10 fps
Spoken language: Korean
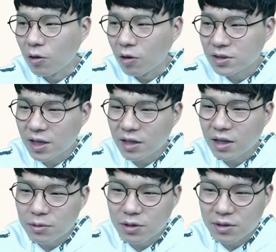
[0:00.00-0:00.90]

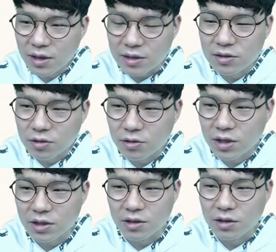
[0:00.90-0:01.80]
살아남을
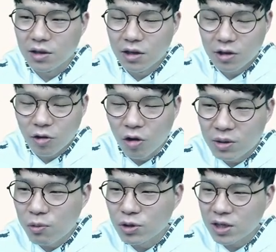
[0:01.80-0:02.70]
가능성이 거의
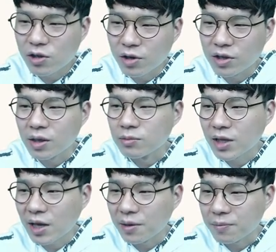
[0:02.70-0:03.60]
보장되어 있기
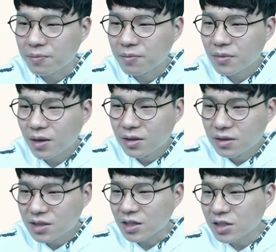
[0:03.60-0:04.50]
때문에
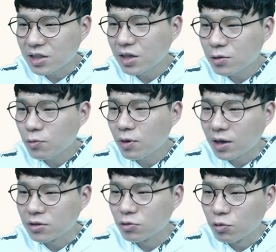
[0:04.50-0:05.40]
짝짓기에 성공할
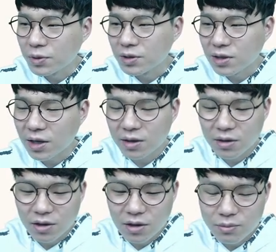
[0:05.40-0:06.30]
가능성을 높이는데
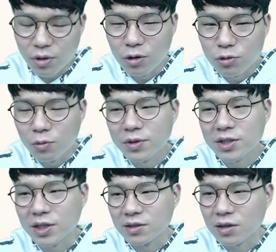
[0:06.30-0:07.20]
별 도움이
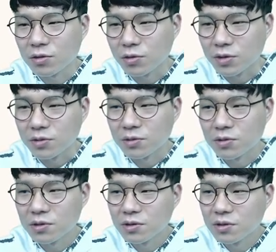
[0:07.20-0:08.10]
되지 않는다는 거예요.
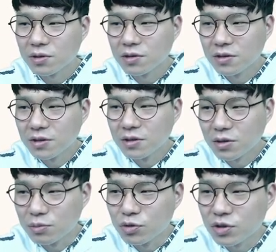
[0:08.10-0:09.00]

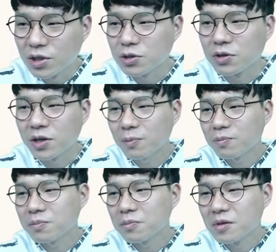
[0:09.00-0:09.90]
이게 무슨 얘기죠, 이게?
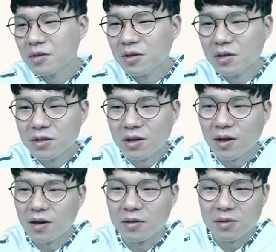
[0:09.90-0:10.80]

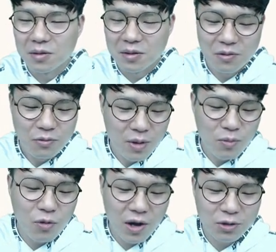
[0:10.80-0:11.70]
그러니까
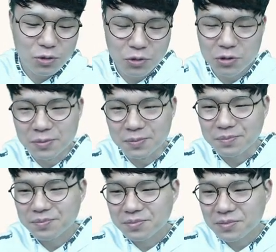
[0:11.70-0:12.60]
외모가 조금
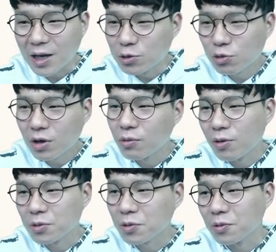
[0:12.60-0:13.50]
안 좋아
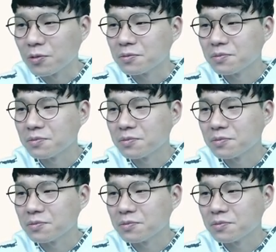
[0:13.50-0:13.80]
보여도